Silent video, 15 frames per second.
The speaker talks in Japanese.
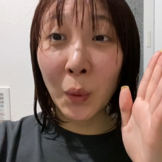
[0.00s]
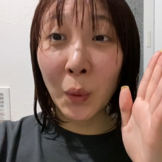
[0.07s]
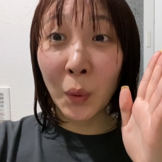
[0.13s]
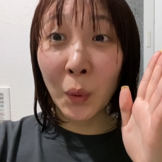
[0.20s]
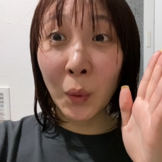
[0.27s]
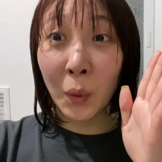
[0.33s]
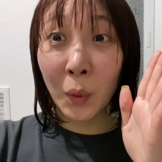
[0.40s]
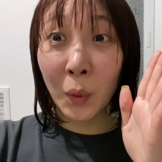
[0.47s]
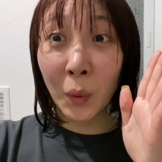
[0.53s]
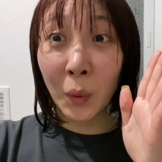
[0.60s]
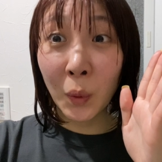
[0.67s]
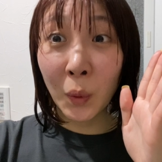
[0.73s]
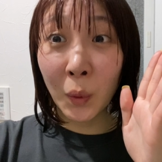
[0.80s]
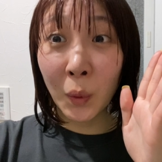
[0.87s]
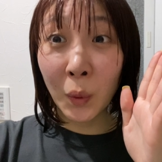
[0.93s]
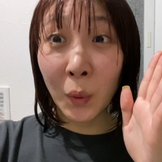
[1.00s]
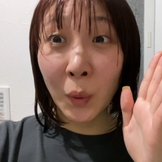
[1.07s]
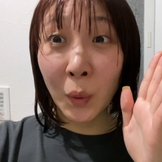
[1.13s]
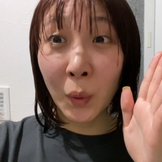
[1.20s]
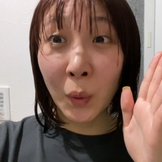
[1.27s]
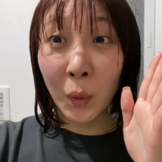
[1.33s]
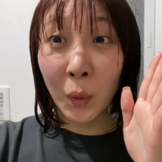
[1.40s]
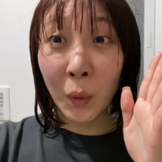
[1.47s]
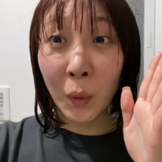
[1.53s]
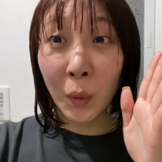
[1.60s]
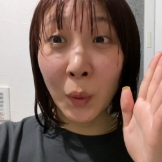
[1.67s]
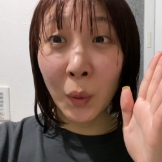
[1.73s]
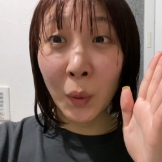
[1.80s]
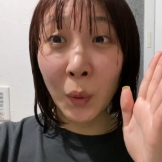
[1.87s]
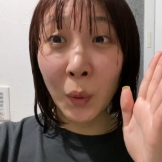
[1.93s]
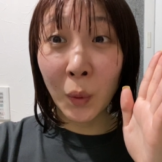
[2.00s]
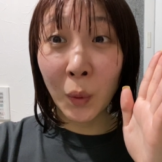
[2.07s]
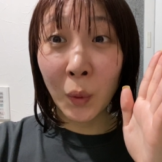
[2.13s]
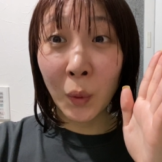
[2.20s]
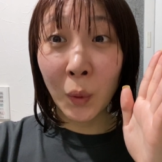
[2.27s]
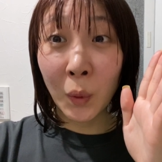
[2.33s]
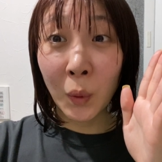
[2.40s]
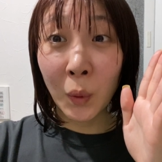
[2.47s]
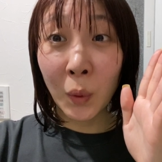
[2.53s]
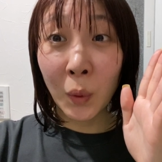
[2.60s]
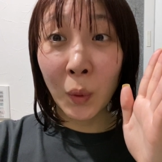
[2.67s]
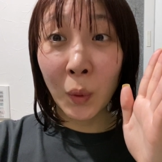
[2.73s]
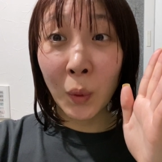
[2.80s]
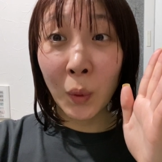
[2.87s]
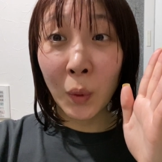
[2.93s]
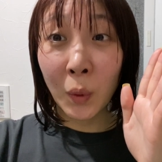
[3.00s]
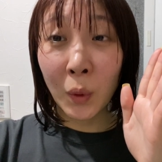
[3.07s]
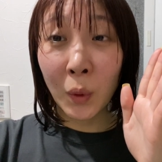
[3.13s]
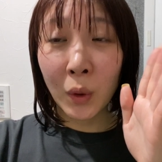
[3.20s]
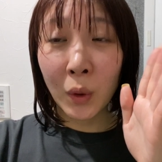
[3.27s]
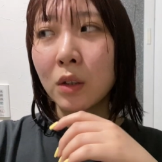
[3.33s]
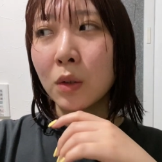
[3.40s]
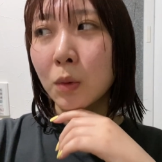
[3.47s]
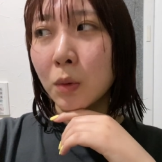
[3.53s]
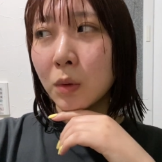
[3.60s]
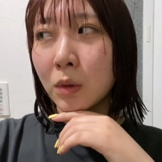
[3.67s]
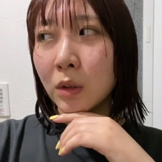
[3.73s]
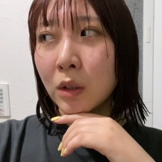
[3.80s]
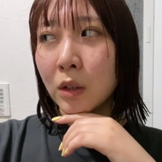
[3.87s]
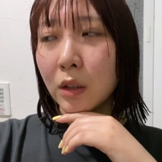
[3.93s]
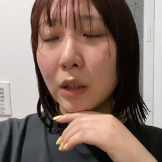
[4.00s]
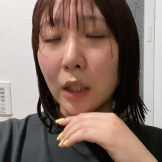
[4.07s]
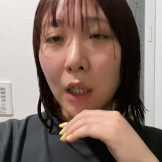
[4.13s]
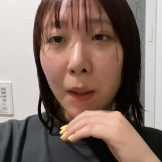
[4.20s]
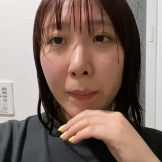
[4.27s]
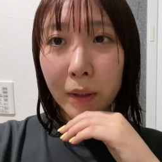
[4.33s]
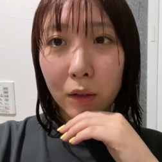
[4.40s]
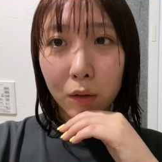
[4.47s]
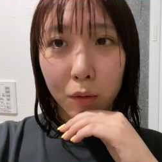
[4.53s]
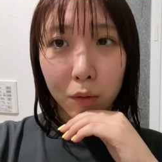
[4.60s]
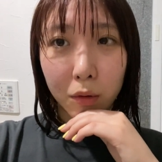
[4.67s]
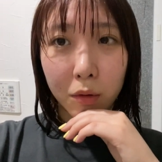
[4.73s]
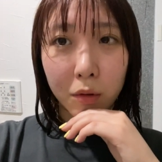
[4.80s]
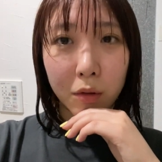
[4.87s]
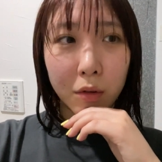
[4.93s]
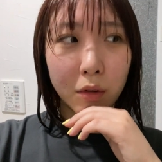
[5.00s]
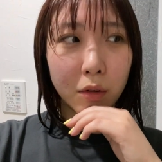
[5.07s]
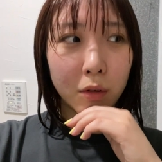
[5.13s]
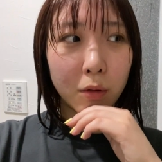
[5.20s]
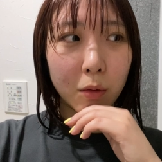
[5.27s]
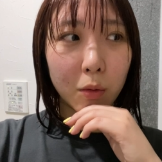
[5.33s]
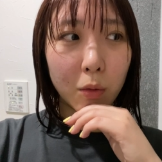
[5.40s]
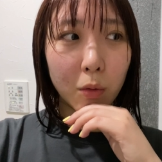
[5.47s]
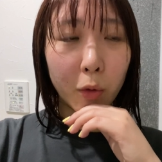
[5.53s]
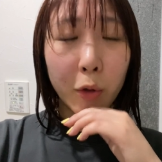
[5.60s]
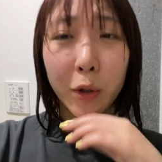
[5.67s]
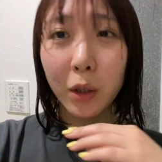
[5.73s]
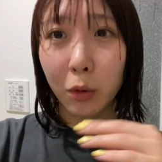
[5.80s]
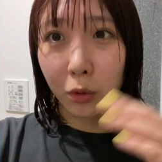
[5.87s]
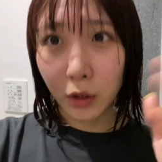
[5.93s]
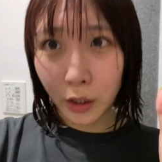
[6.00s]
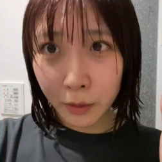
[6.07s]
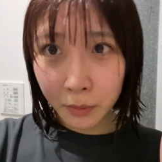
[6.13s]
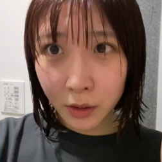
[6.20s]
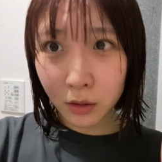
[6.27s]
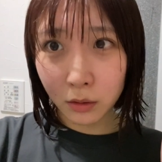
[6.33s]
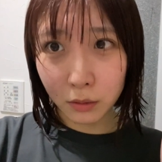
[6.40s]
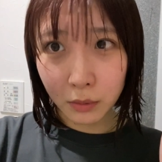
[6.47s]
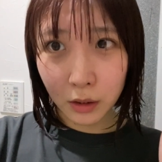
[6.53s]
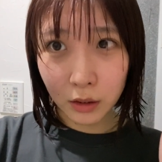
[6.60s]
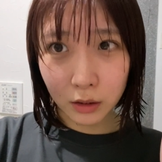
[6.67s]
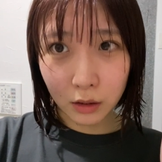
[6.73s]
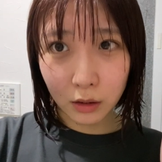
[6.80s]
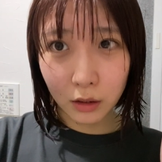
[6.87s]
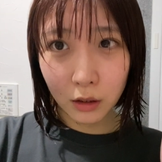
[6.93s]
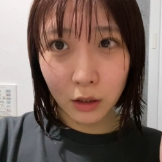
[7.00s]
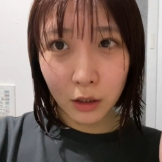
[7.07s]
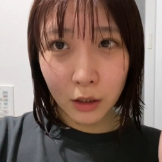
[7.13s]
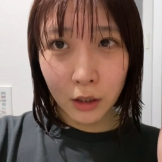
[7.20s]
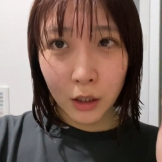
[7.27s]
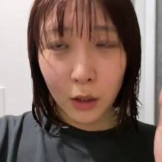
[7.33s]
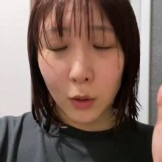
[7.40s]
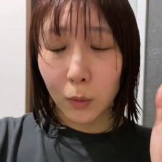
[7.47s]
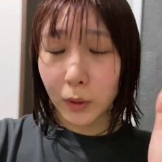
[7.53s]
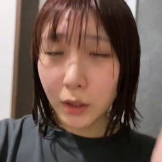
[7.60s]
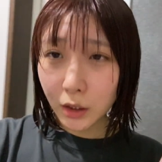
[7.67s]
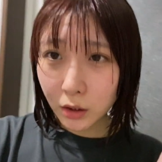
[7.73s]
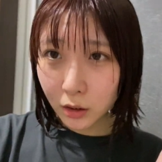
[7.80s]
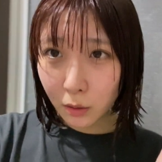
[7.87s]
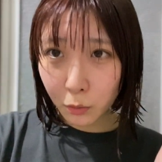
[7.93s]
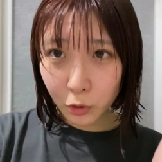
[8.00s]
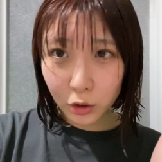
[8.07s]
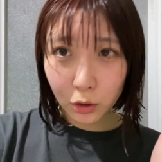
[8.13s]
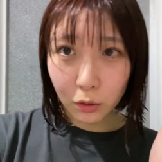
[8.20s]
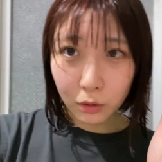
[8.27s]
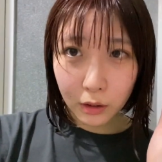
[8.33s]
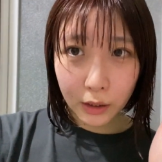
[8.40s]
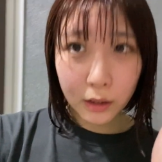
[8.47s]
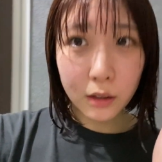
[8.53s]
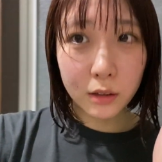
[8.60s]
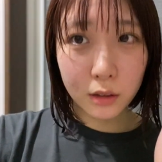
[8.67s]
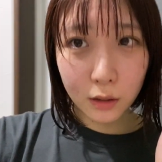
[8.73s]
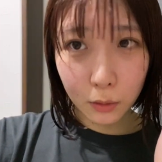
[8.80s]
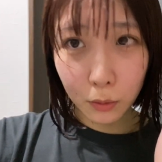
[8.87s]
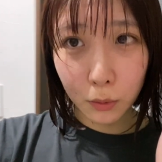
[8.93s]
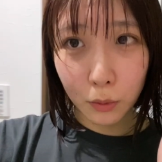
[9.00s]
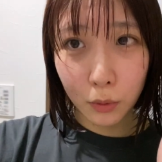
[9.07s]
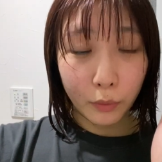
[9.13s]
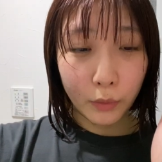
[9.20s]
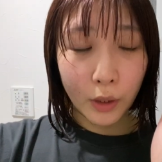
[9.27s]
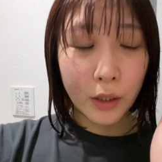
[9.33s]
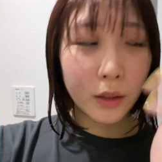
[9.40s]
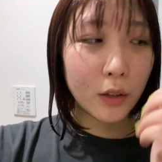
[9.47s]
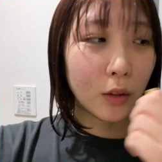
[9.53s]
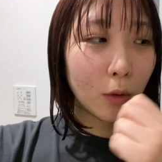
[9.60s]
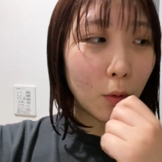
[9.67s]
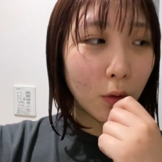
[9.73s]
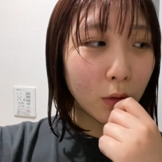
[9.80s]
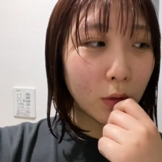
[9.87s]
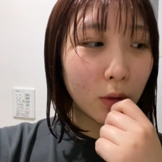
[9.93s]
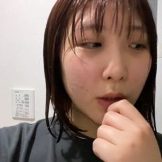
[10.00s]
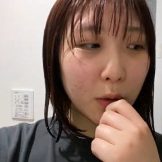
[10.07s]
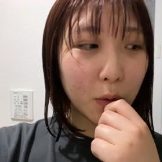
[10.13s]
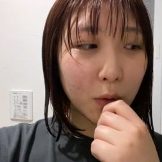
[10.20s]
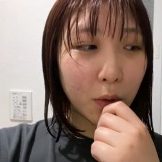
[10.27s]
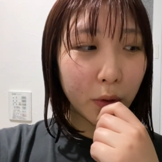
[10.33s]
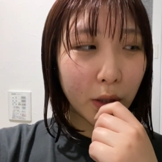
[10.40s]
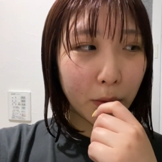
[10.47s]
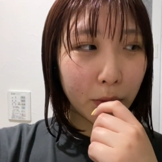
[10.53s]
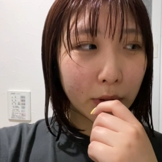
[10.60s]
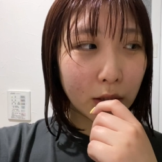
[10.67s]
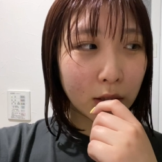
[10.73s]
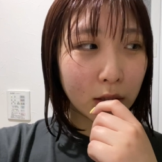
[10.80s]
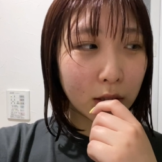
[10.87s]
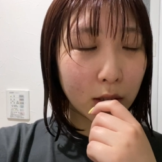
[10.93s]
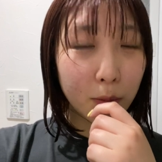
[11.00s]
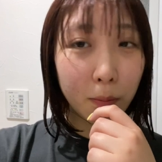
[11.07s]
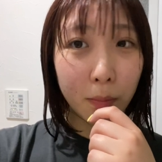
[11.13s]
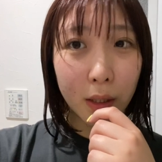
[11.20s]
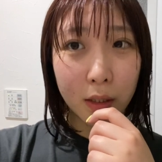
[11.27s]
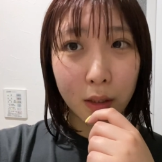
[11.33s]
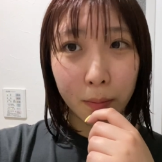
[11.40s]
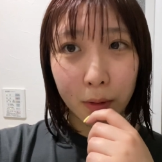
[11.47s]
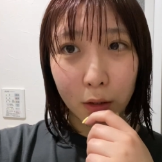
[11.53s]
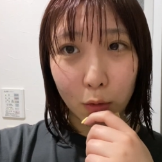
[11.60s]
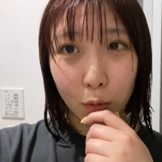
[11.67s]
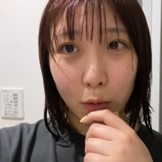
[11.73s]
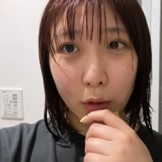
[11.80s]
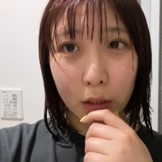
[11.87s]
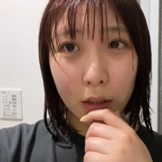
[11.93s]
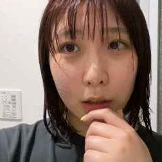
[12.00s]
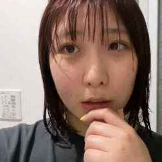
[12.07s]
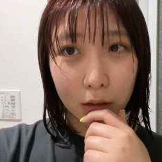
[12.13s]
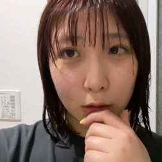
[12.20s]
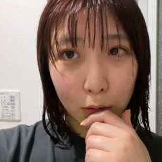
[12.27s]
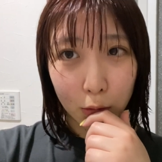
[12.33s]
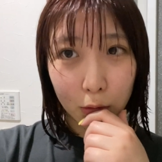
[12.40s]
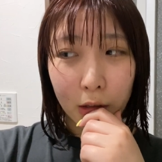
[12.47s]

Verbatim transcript: らく何者かに取り憑かれていたのだと思います。そう。亀と泳いだことあります皆さん。私はもちろんないんですけど、なんていうの、本当はよく言えば私、ジンベエザメと泳ぎたいんですよ。